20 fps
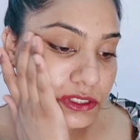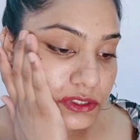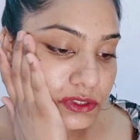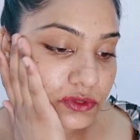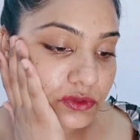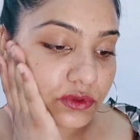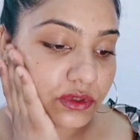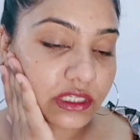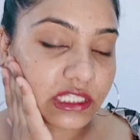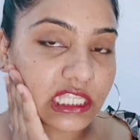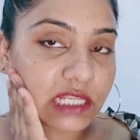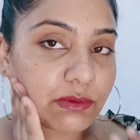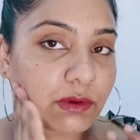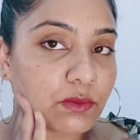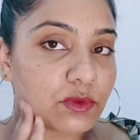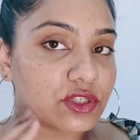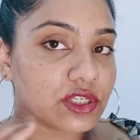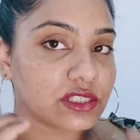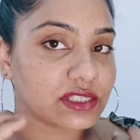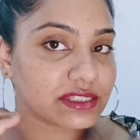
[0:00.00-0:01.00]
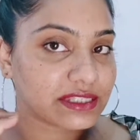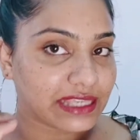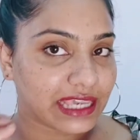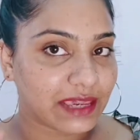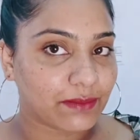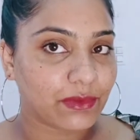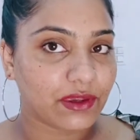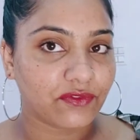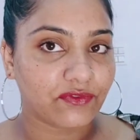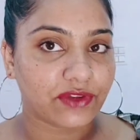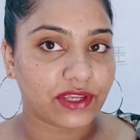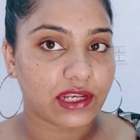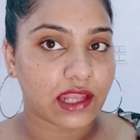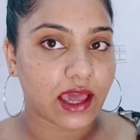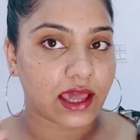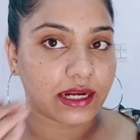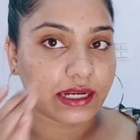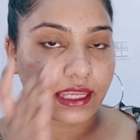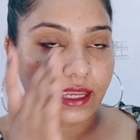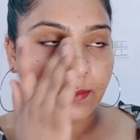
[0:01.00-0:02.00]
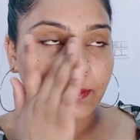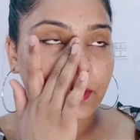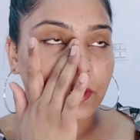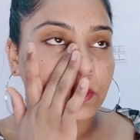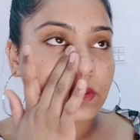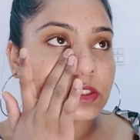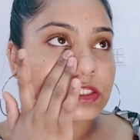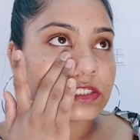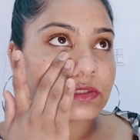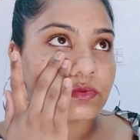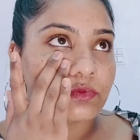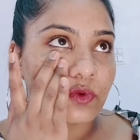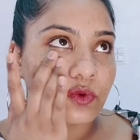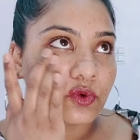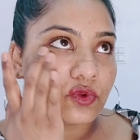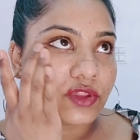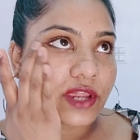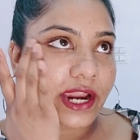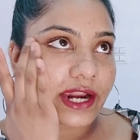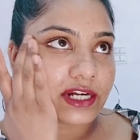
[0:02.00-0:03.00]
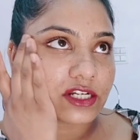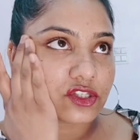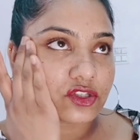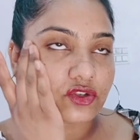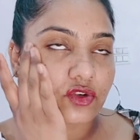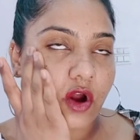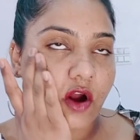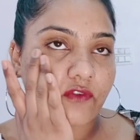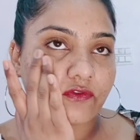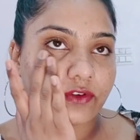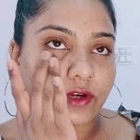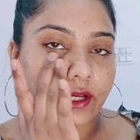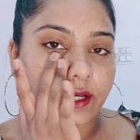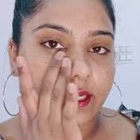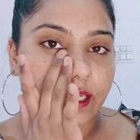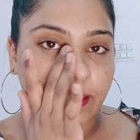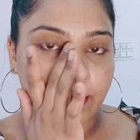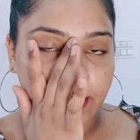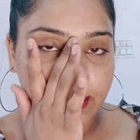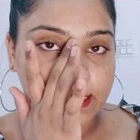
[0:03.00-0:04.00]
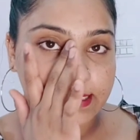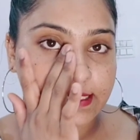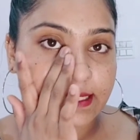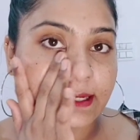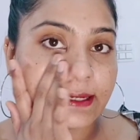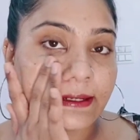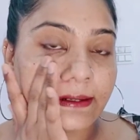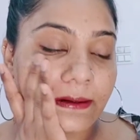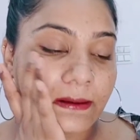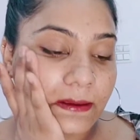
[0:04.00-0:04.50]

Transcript: सो so, इधर भी मुझे सेम ही फील आ रही है बिल्कुल स्मूथ एंड सॉफ्ट लग रही है मेरी स्किन